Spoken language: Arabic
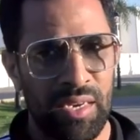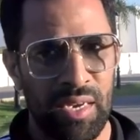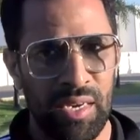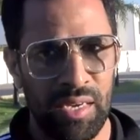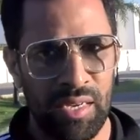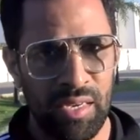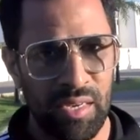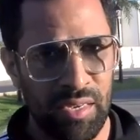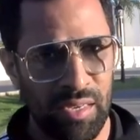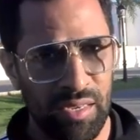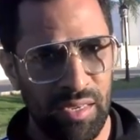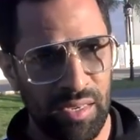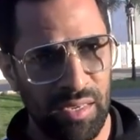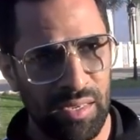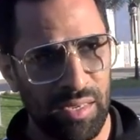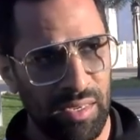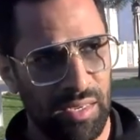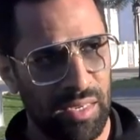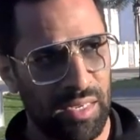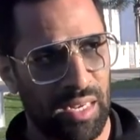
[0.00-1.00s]

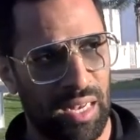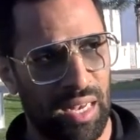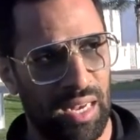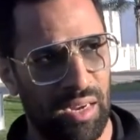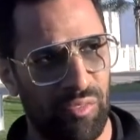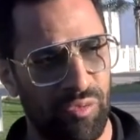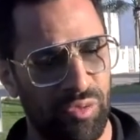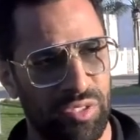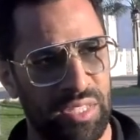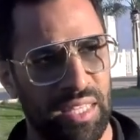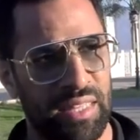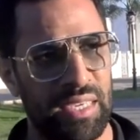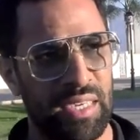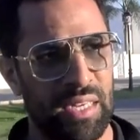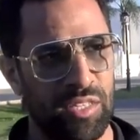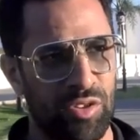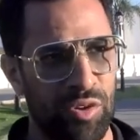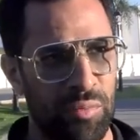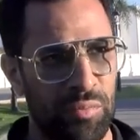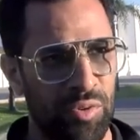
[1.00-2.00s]
كيطلع الفلوس
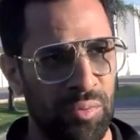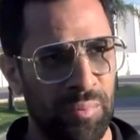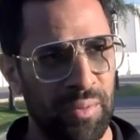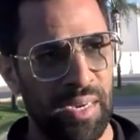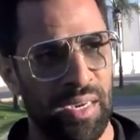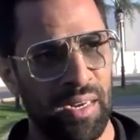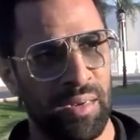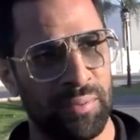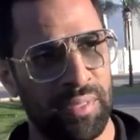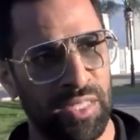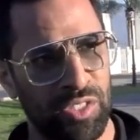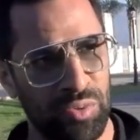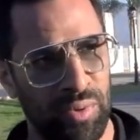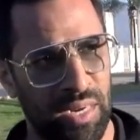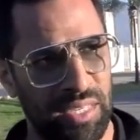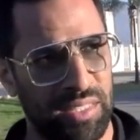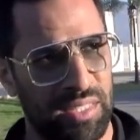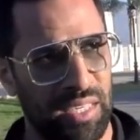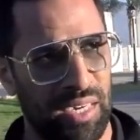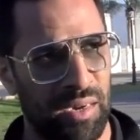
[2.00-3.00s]
حدايا الطوموبيل بدات
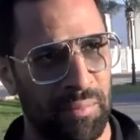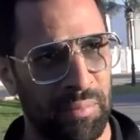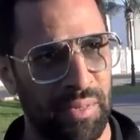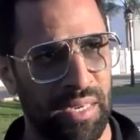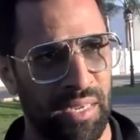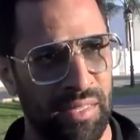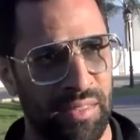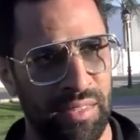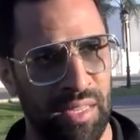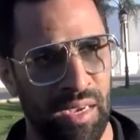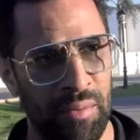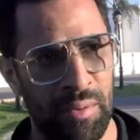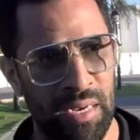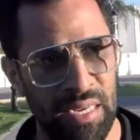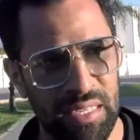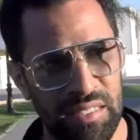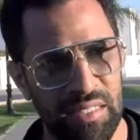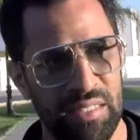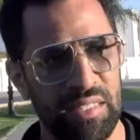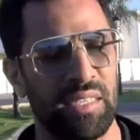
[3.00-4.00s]
واحد الثقه بيناتنا
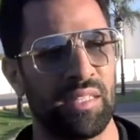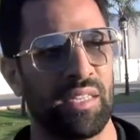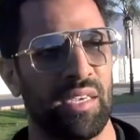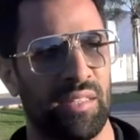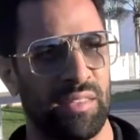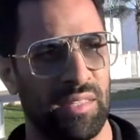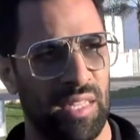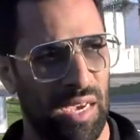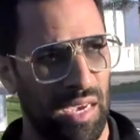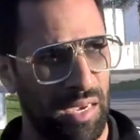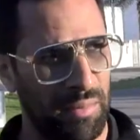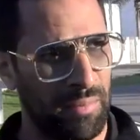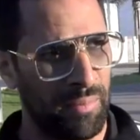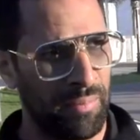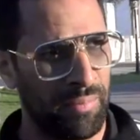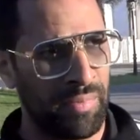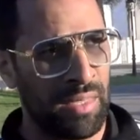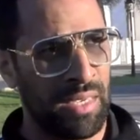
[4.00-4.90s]
بان لي السيد خدام